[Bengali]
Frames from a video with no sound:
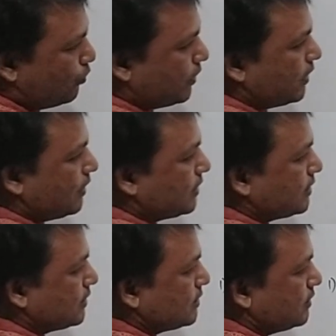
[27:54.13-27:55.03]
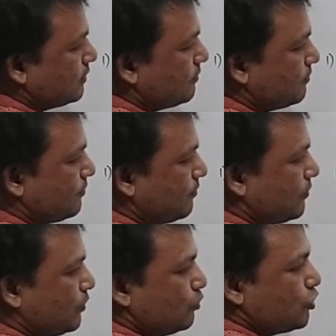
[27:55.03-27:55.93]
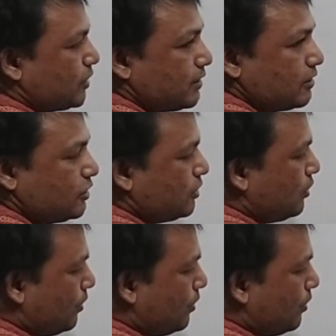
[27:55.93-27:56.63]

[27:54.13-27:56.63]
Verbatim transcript: বর্গের কাছাকাছি দুইশো সাঁত্রিশ